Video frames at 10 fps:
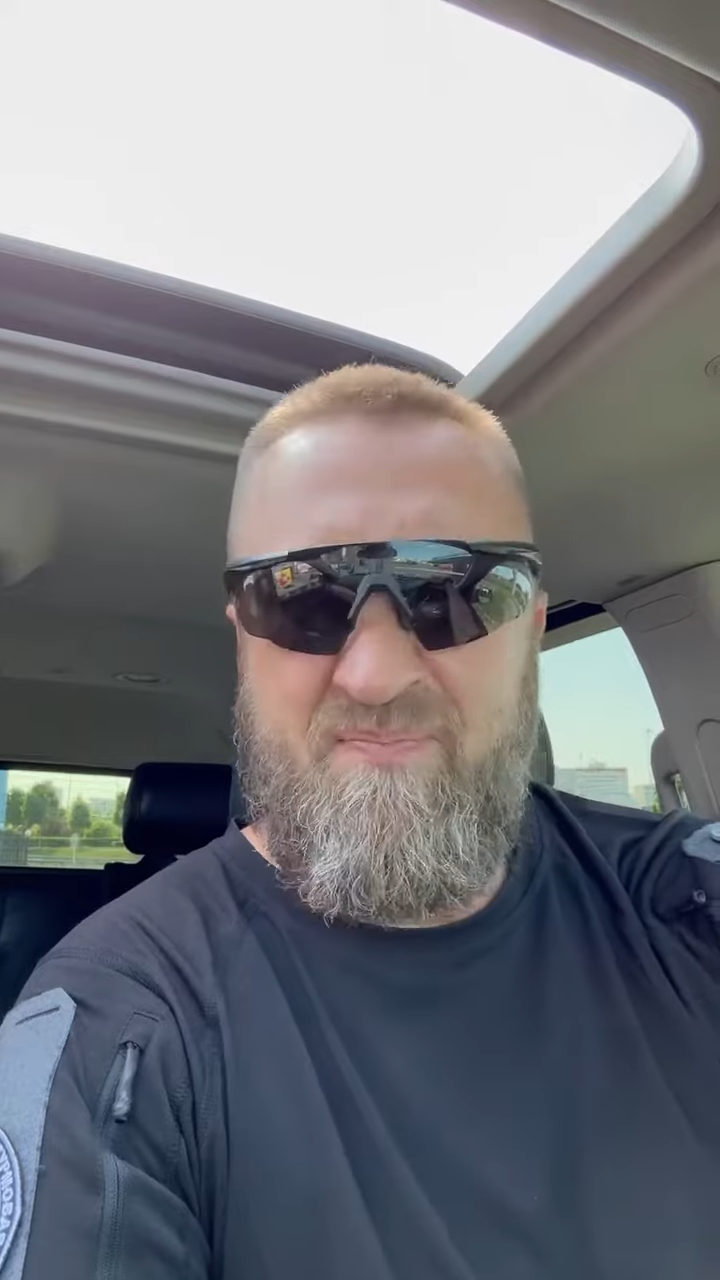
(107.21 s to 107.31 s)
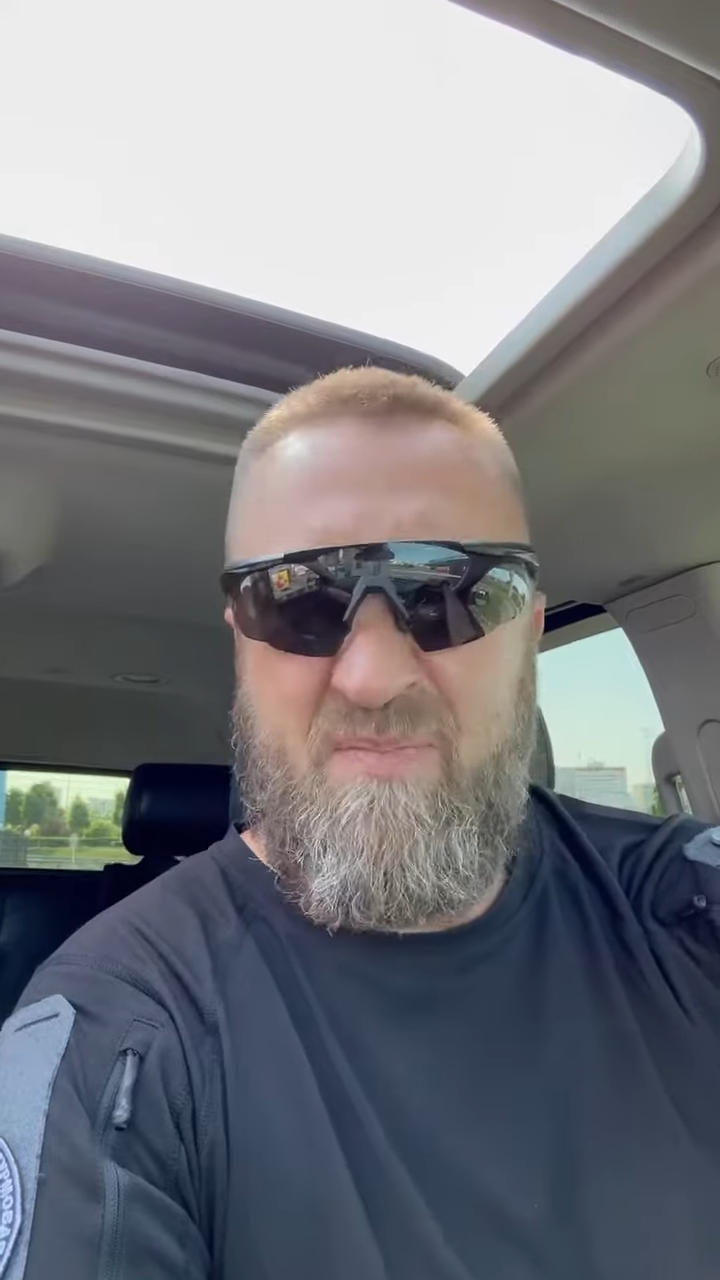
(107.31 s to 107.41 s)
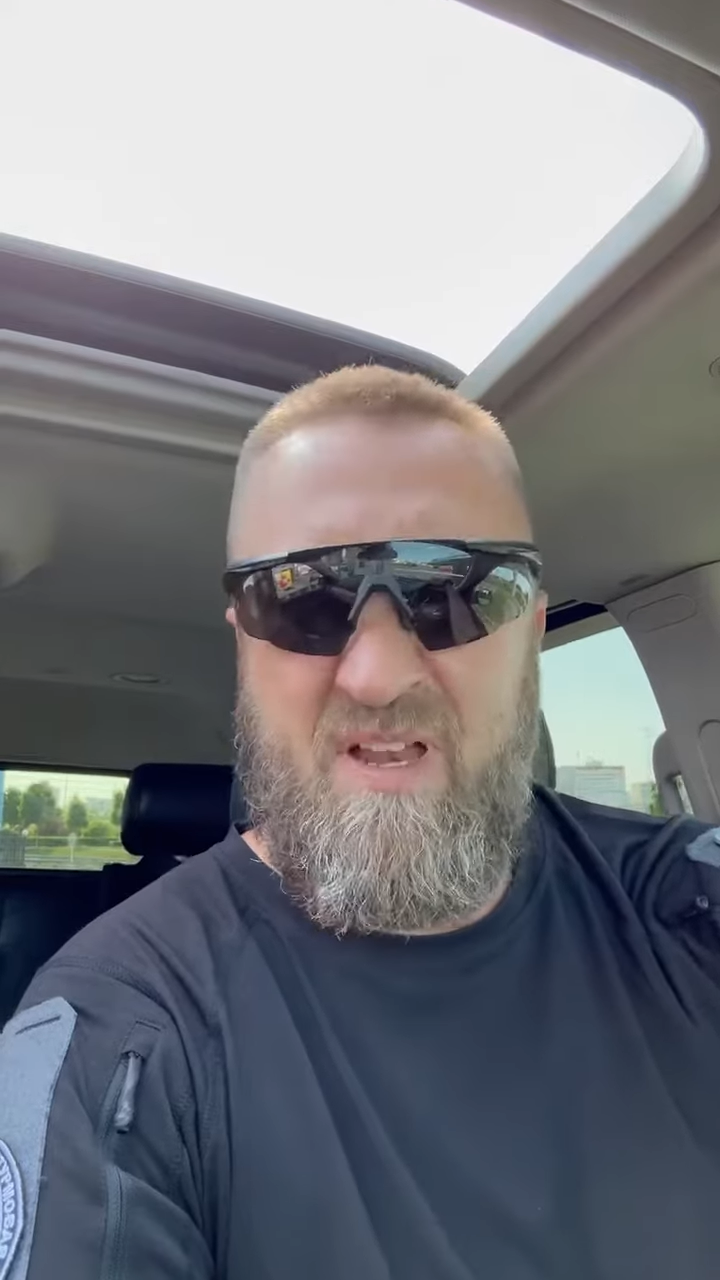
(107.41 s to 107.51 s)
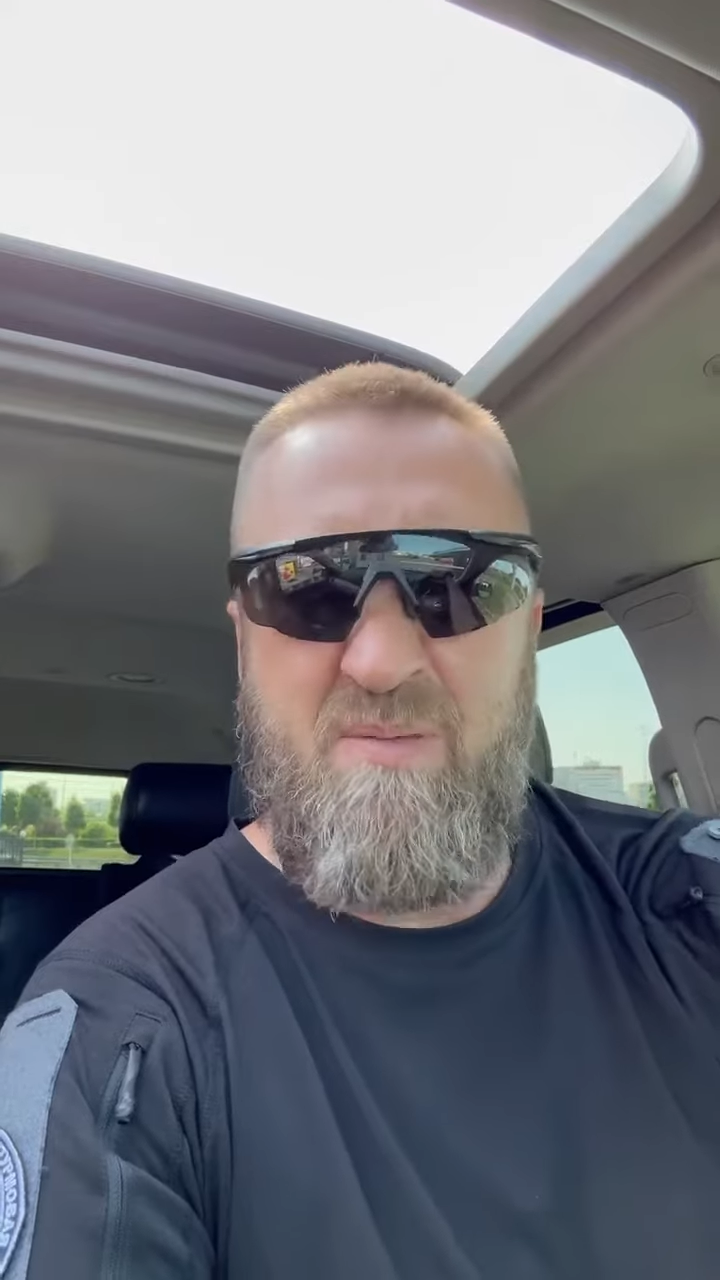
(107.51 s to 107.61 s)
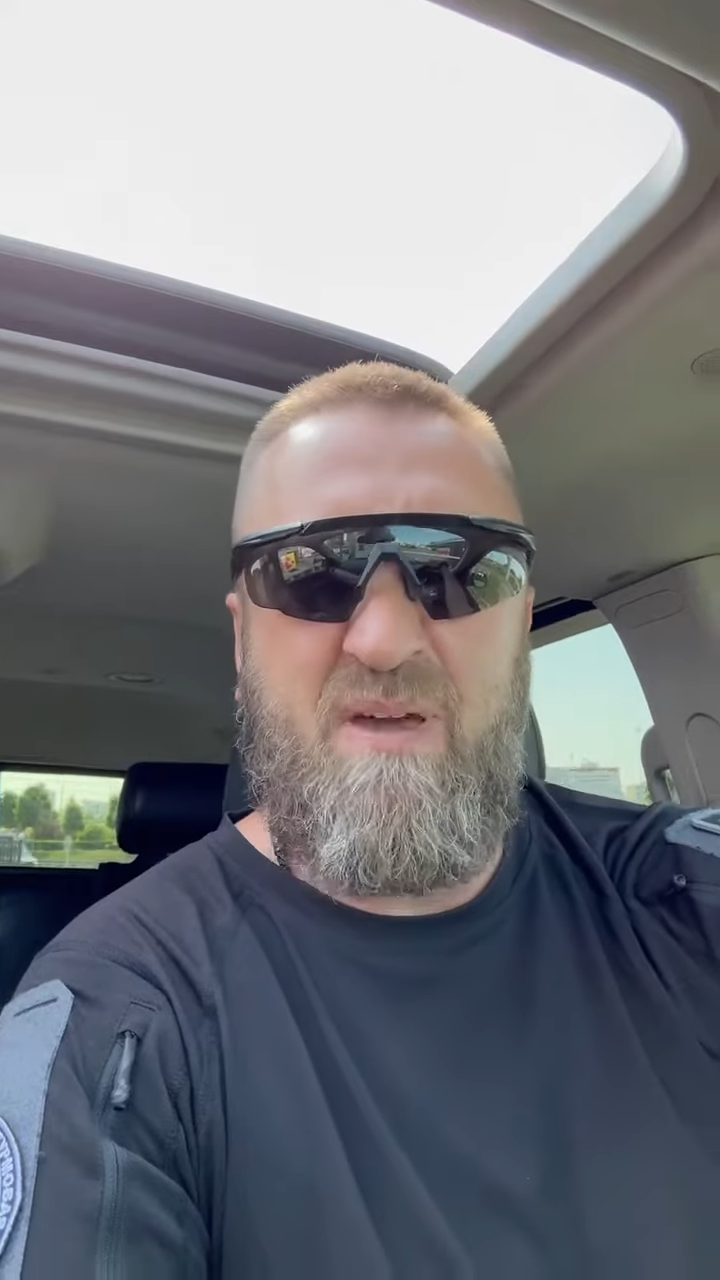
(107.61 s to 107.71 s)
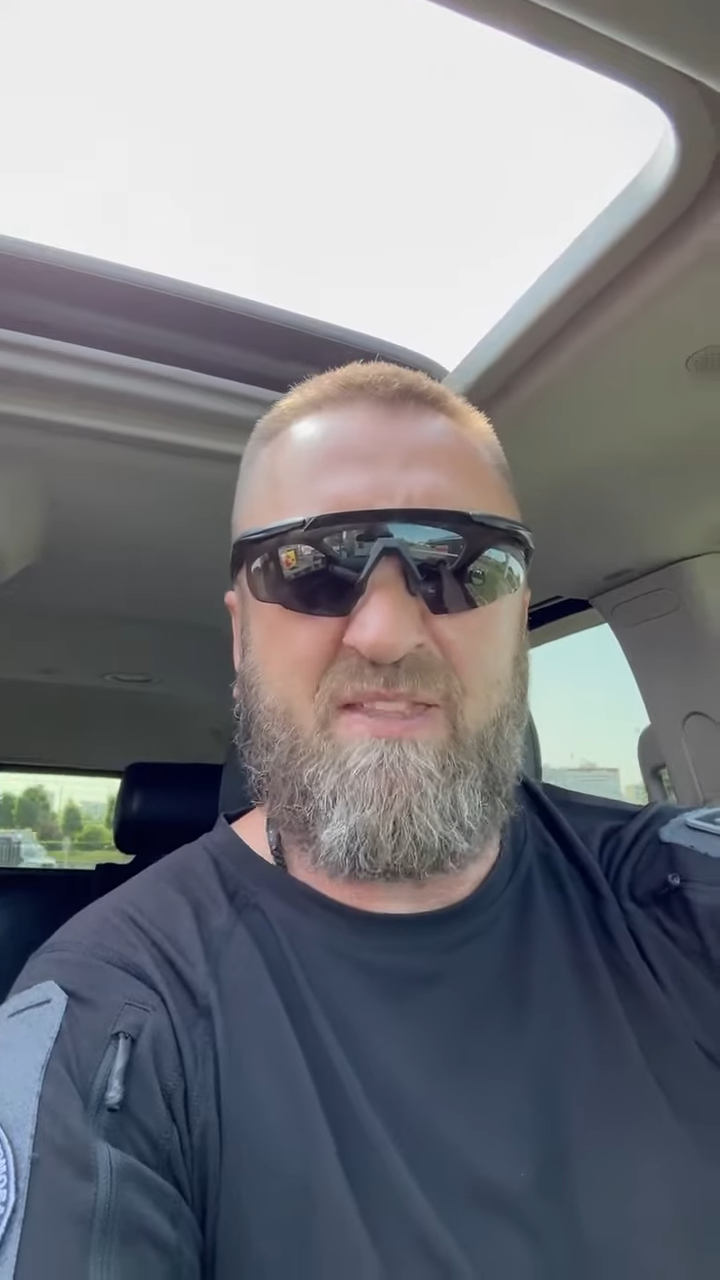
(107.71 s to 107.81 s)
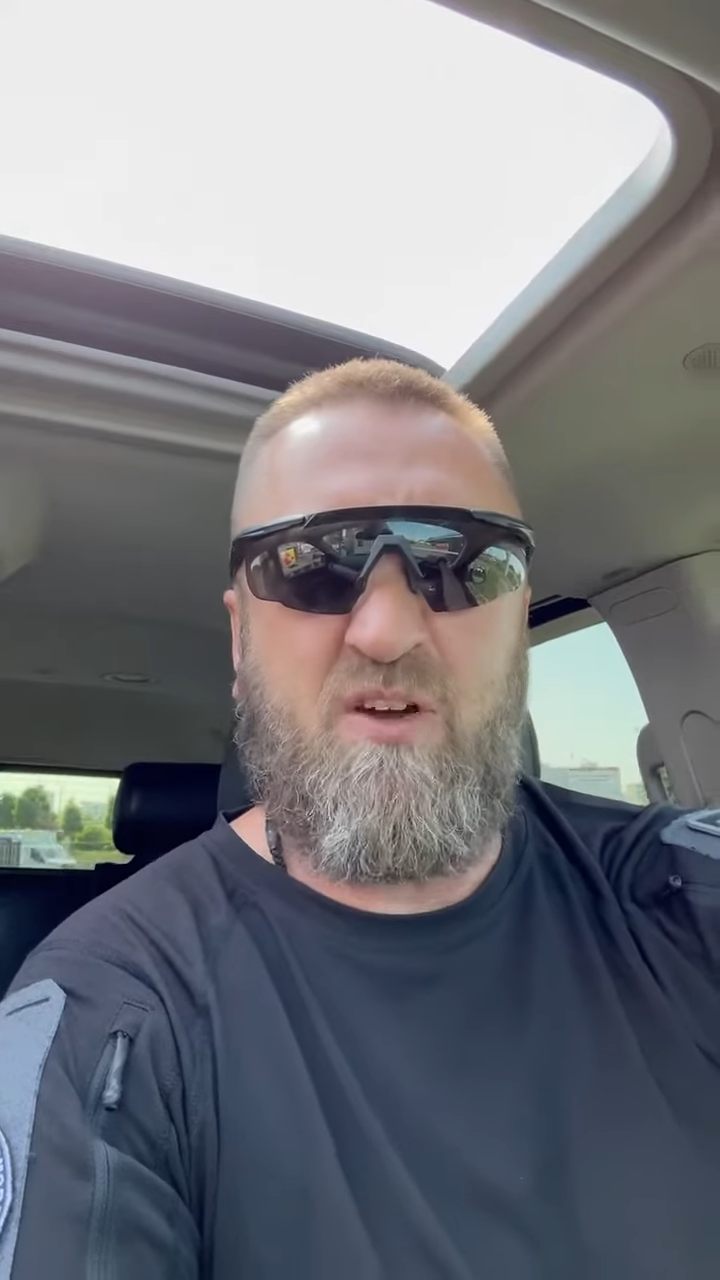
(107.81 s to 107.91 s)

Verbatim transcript: ребята